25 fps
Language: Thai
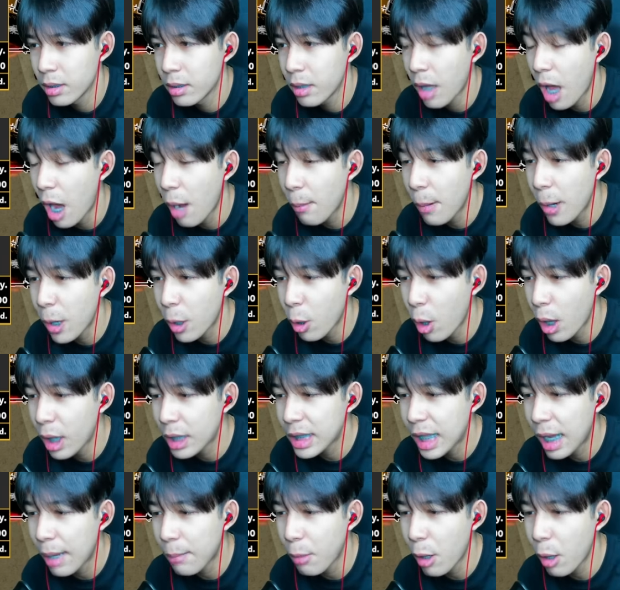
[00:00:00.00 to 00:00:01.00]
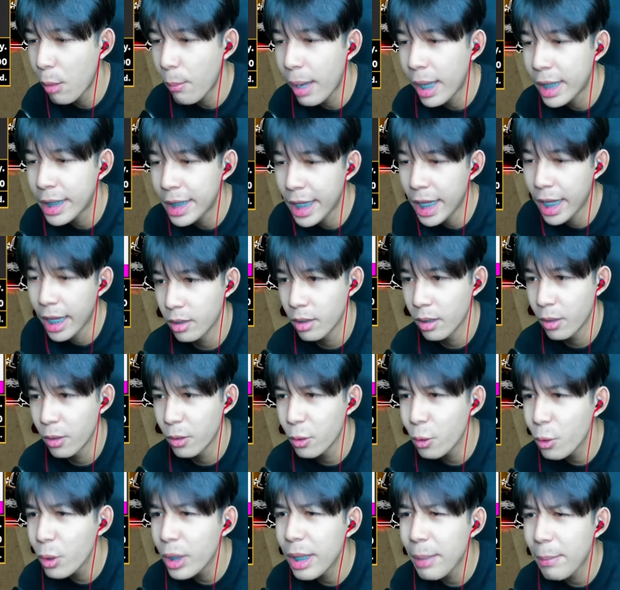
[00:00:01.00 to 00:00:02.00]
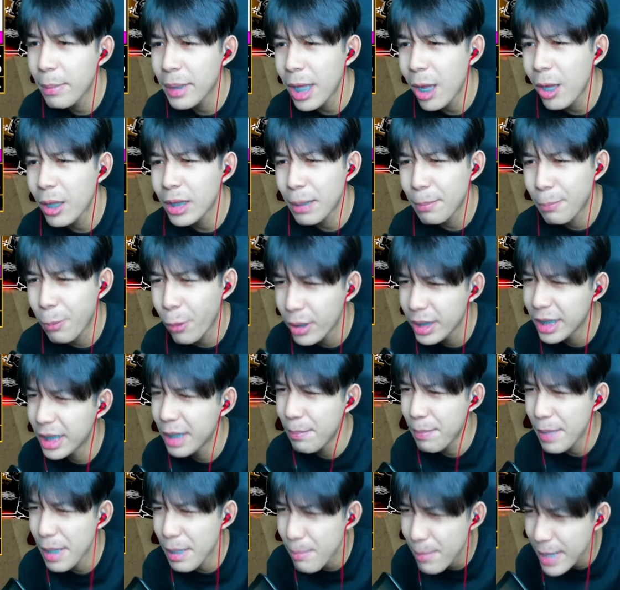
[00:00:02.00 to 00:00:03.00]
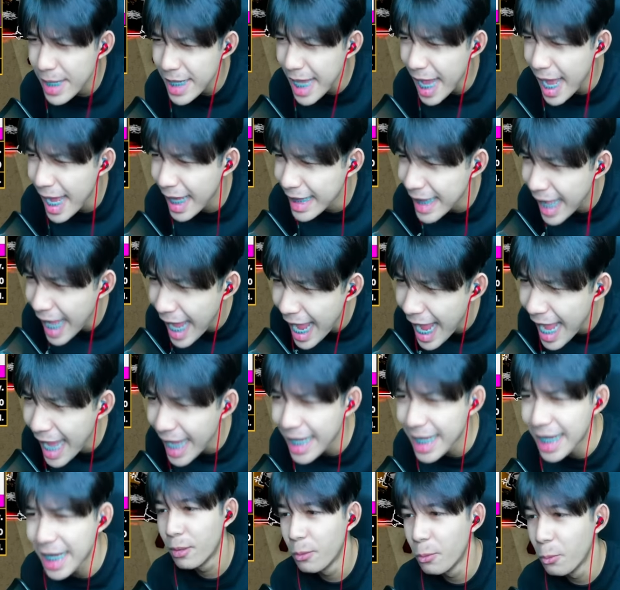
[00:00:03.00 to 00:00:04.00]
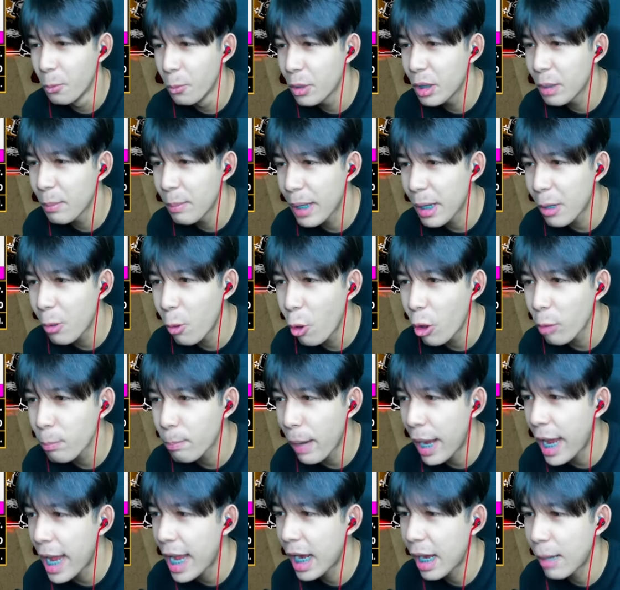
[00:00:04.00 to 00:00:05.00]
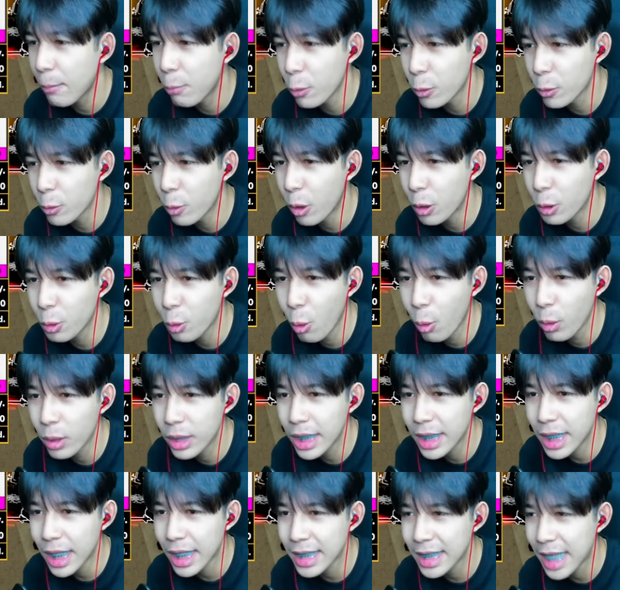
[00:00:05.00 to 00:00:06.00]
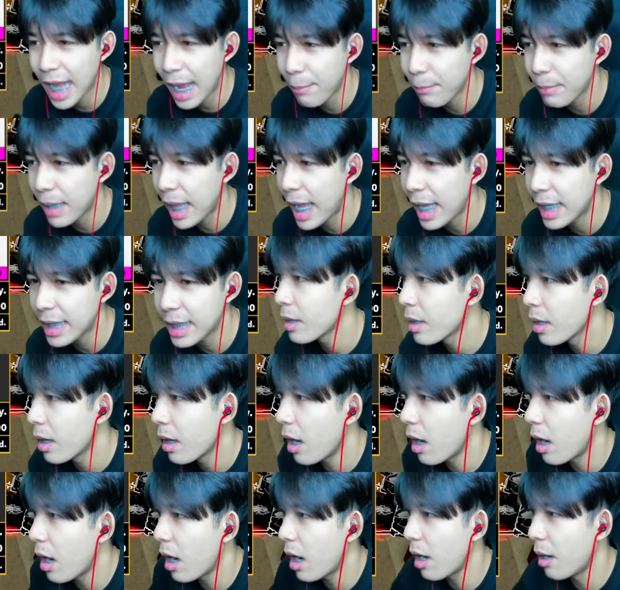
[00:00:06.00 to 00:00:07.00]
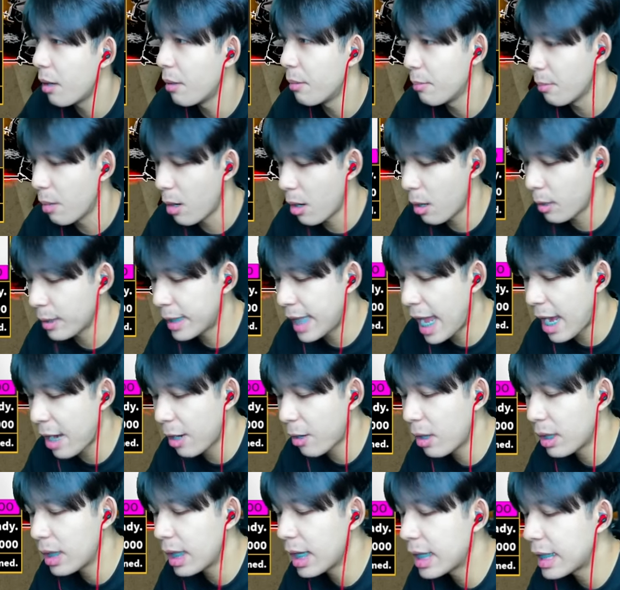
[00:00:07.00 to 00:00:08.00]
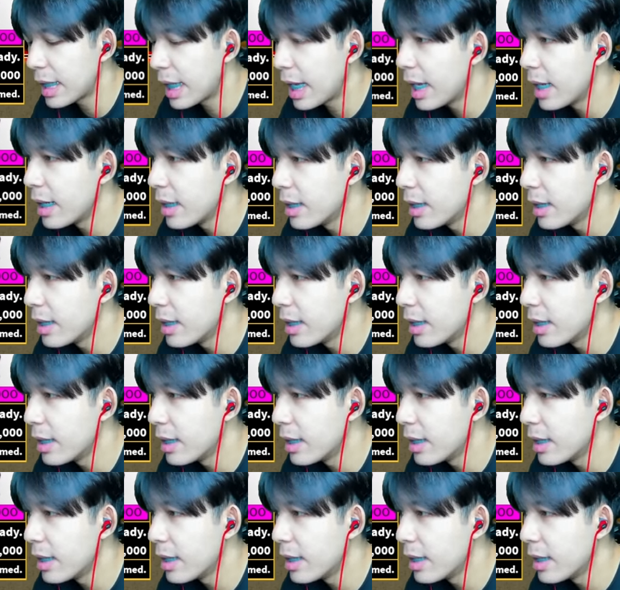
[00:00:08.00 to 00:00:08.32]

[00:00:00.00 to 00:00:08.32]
เอามังกรกลับเข้ามาดิรู้ดิมันเอาแต่ผลที่พี่ไม่อยากได้อู้แต่แม่งโคตรแพงอะผลคอนโทรลนี่ตั้ง3ล้านอะผมบอกเอาดาก้อนแล้วนะ